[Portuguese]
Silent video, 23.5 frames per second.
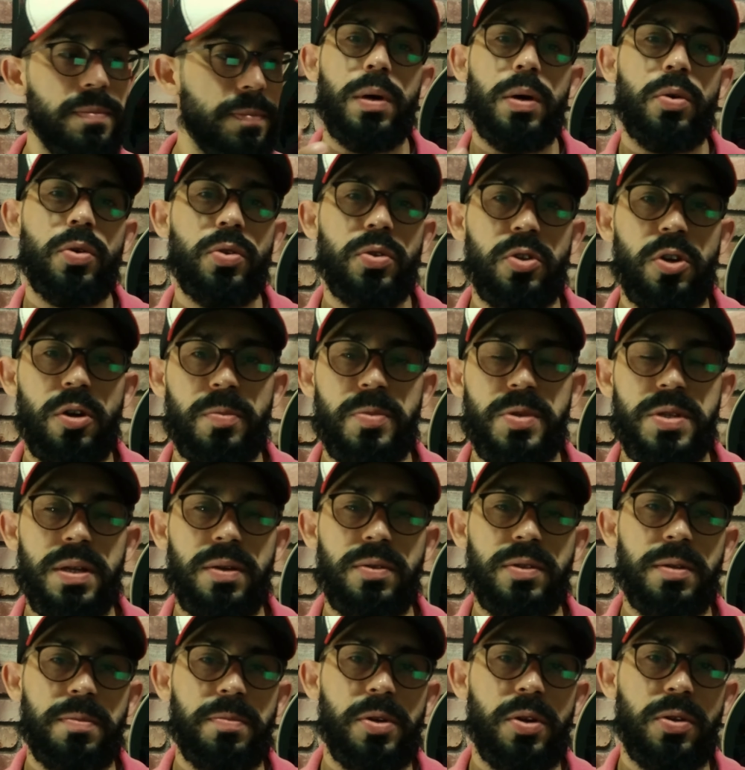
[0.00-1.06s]
Uma outra
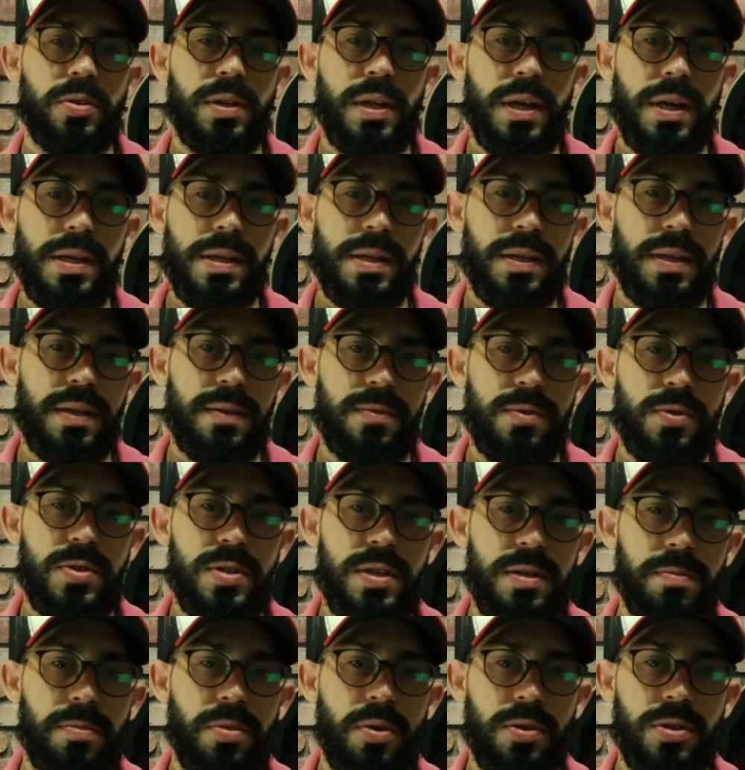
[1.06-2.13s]
opção de proteína que
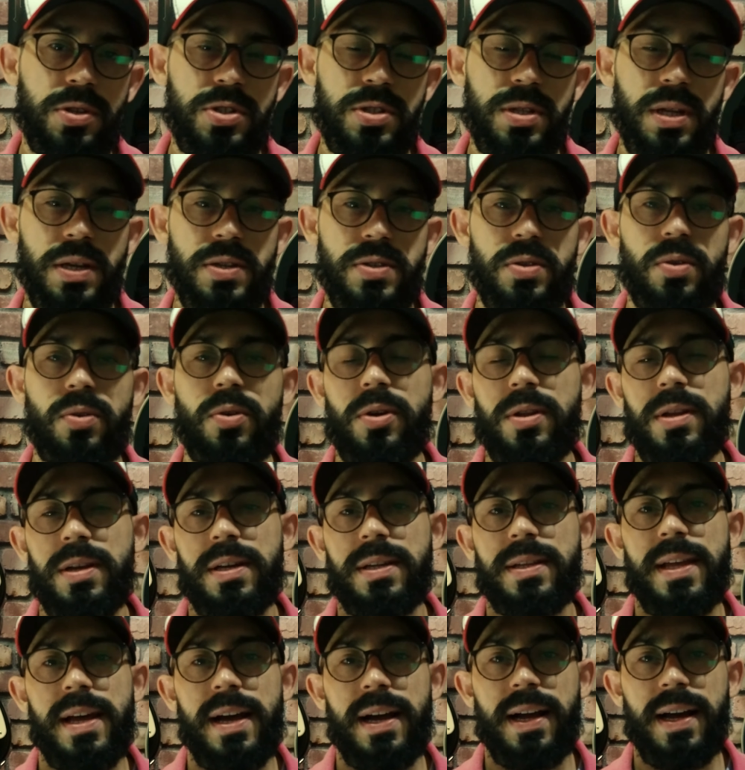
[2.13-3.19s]
você pode estar
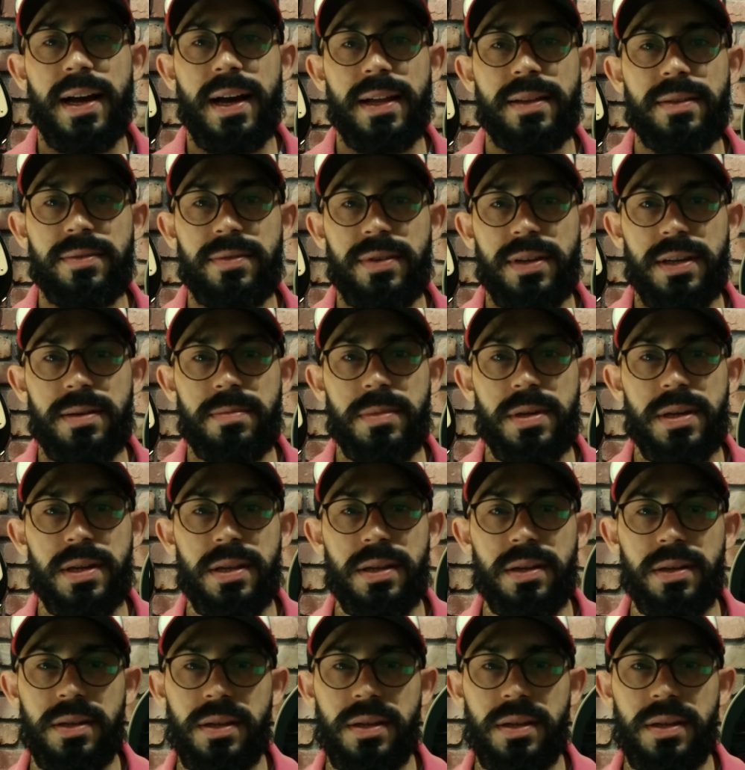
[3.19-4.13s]
escolhendo é a carne vermelha.